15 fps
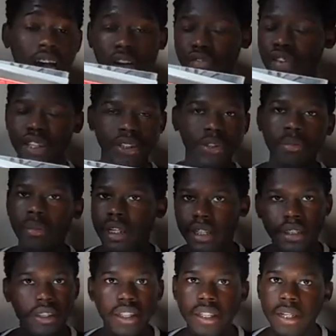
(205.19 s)
a face
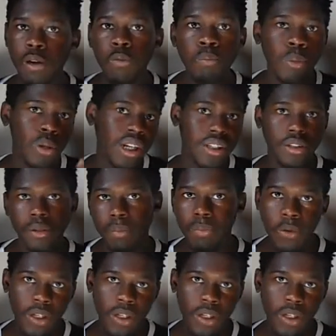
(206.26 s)
humana seria o Brenner,